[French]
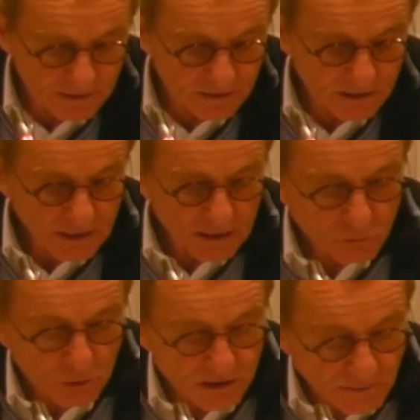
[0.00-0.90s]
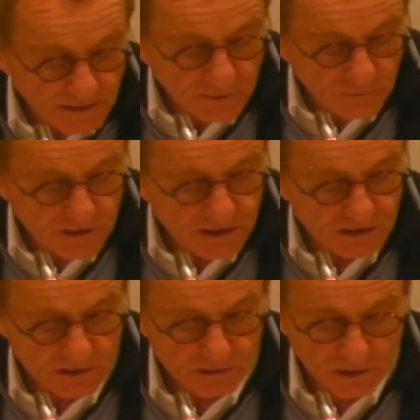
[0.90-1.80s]
euh,
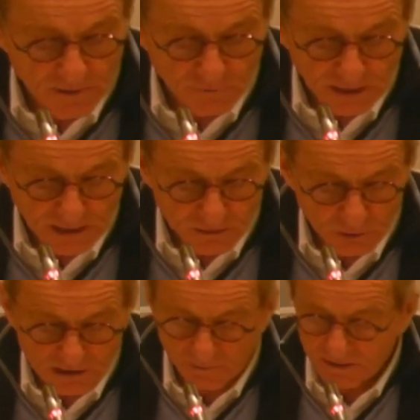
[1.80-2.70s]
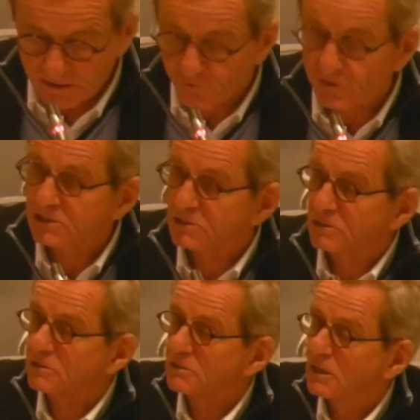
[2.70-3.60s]
édifice euh, de la ville, troisième édifice